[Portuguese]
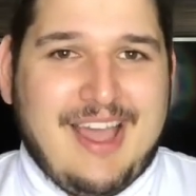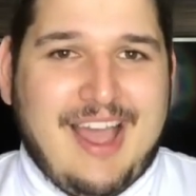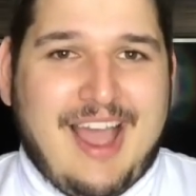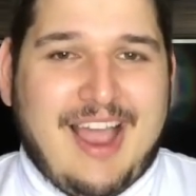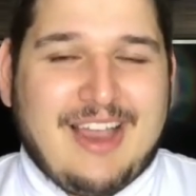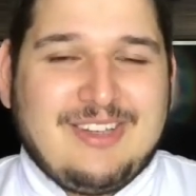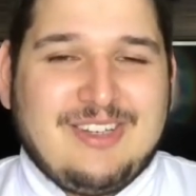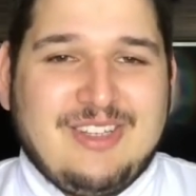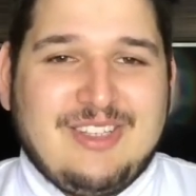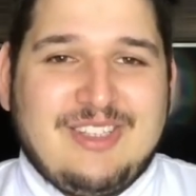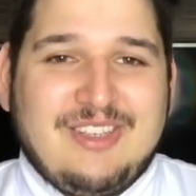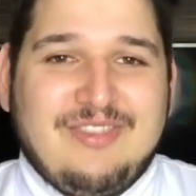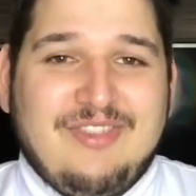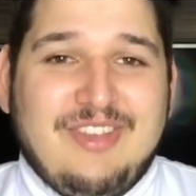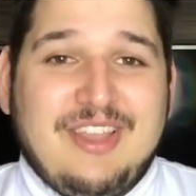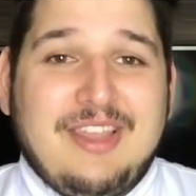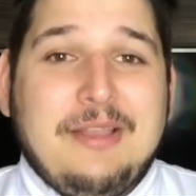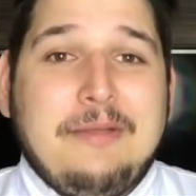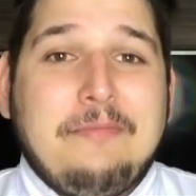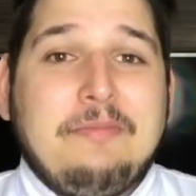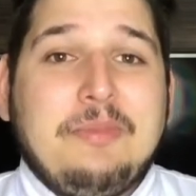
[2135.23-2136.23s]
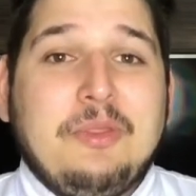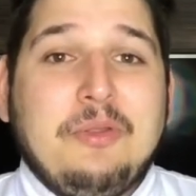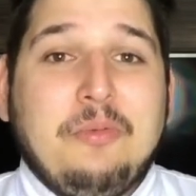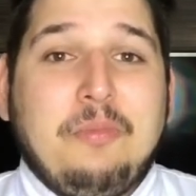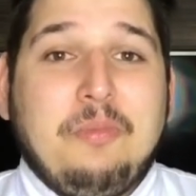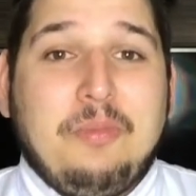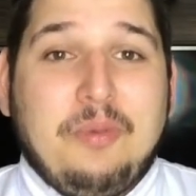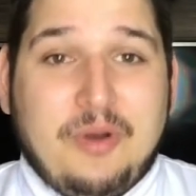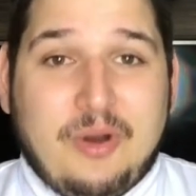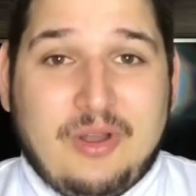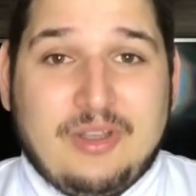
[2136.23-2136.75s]
A gente se vê no
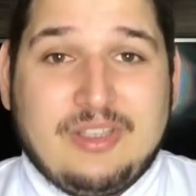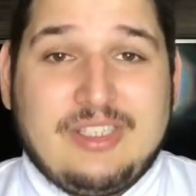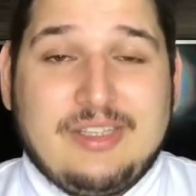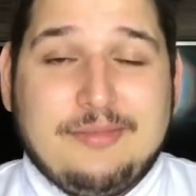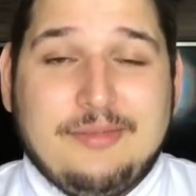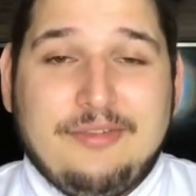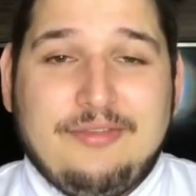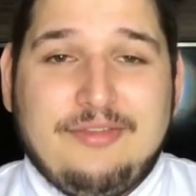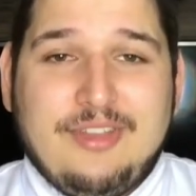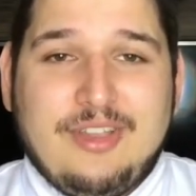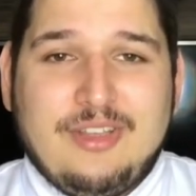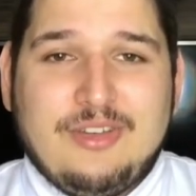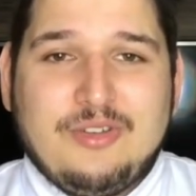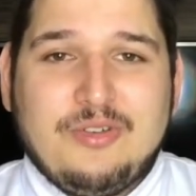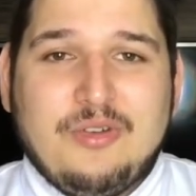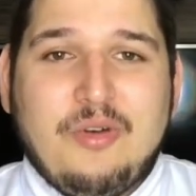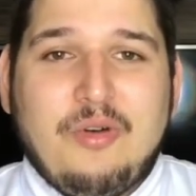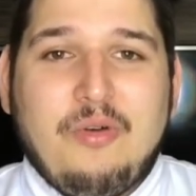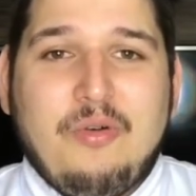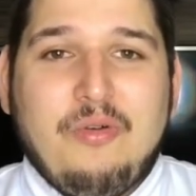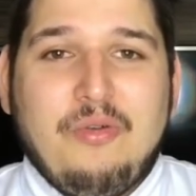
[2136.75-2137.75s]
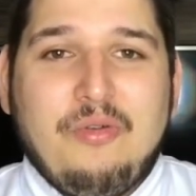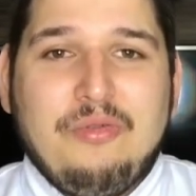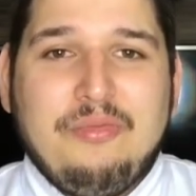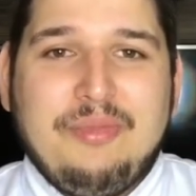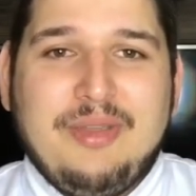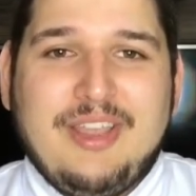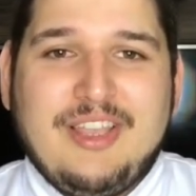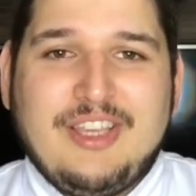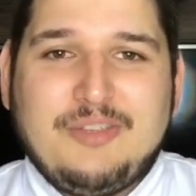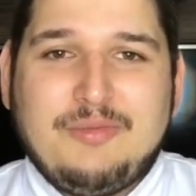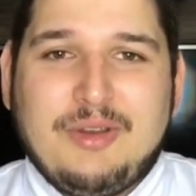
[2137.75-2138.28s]
próximo vídeo. Um
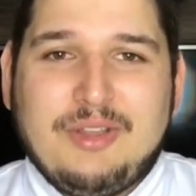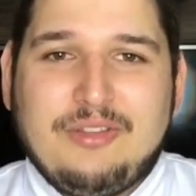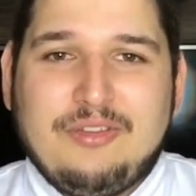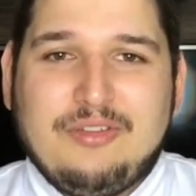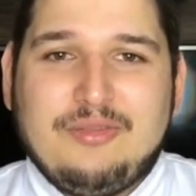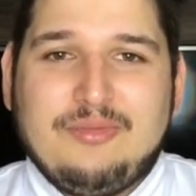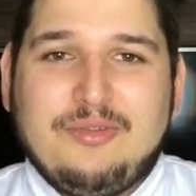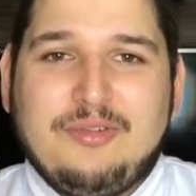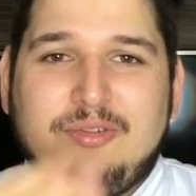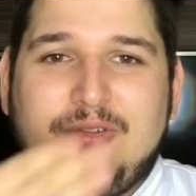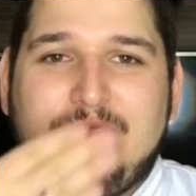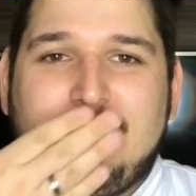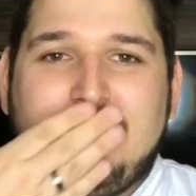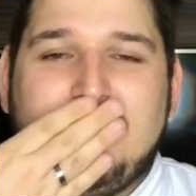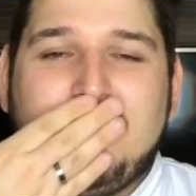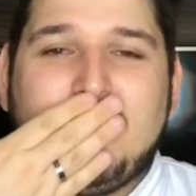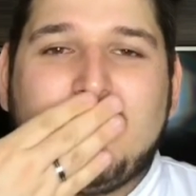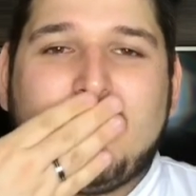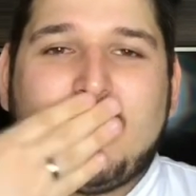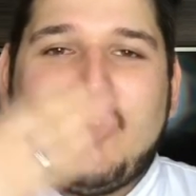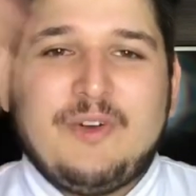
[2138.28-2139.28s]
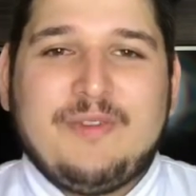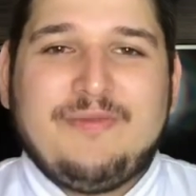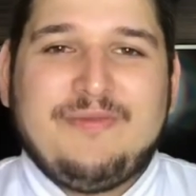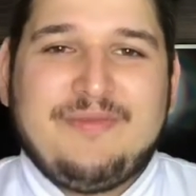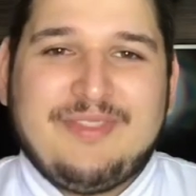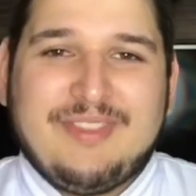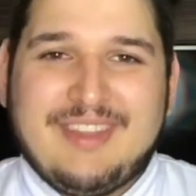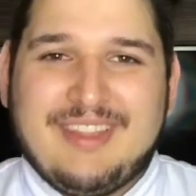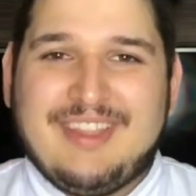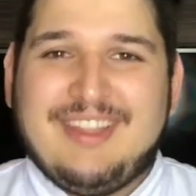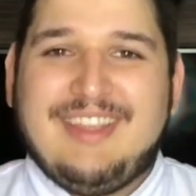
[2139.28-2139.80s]
beijo para todo mundo
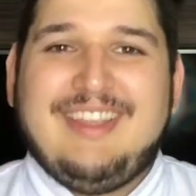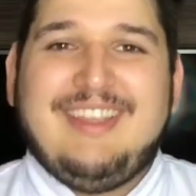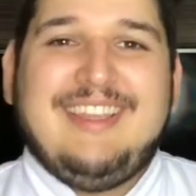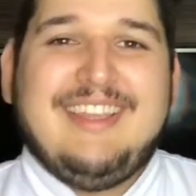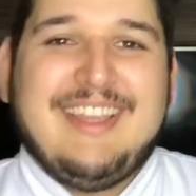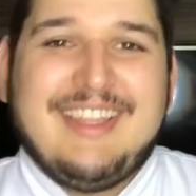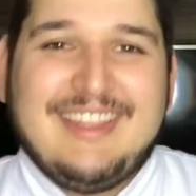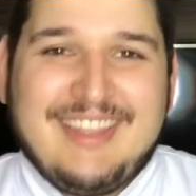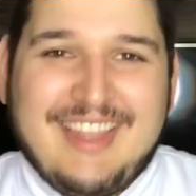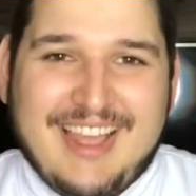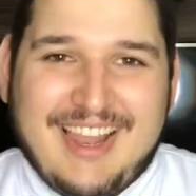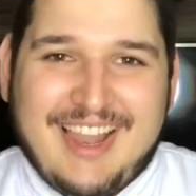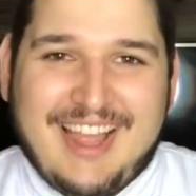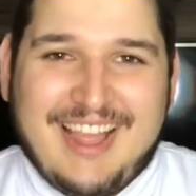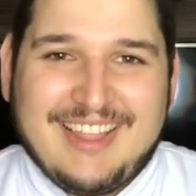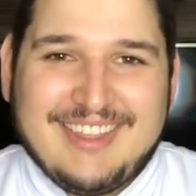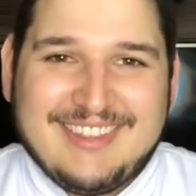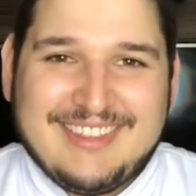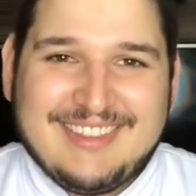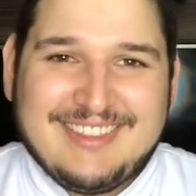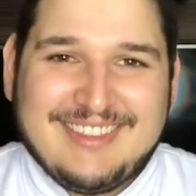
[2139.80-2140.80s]
e até lá.